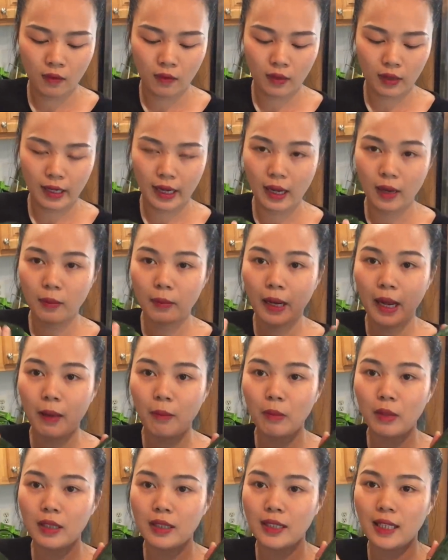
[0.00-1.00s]
và ngày hôm
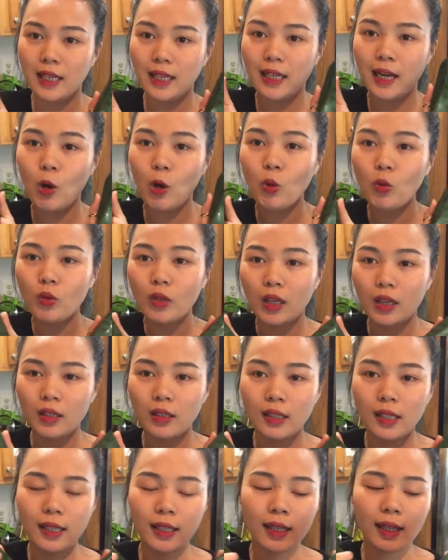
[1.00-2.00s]
nay mình sẽ nấu
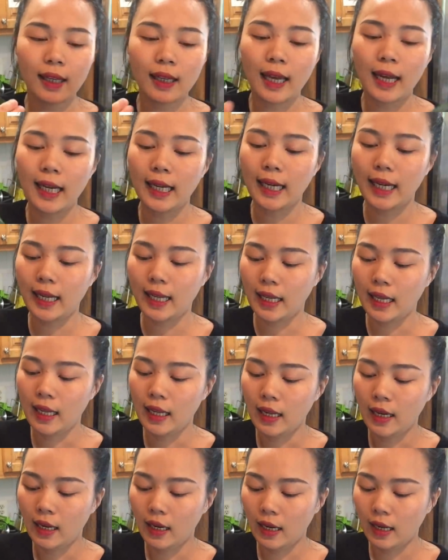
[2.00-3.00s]
thử cái cái canh này
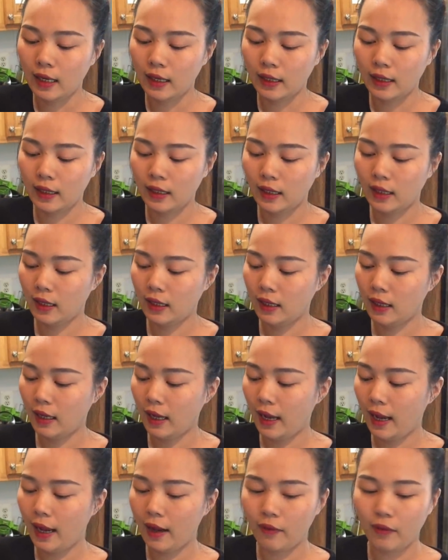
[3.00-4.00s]
lên à,
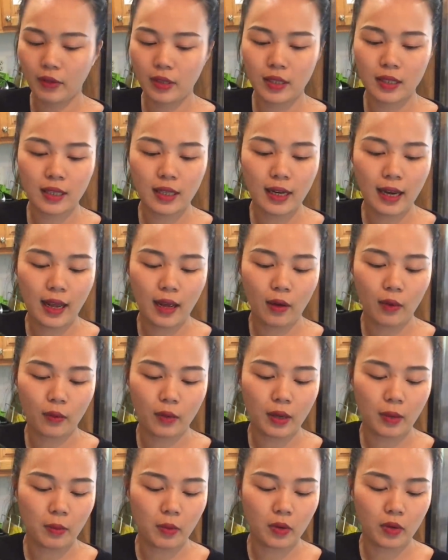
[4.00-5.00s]
ăn và như thế
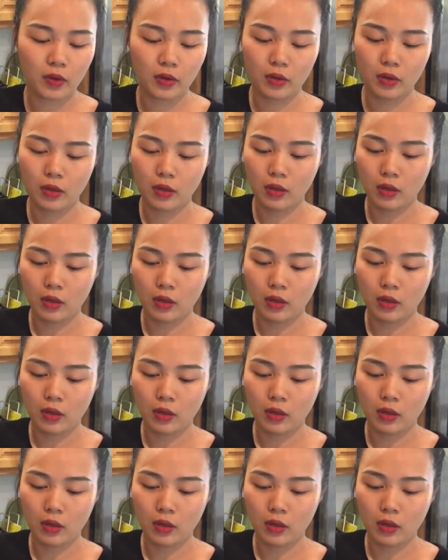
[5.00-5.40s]
nào nha mọi người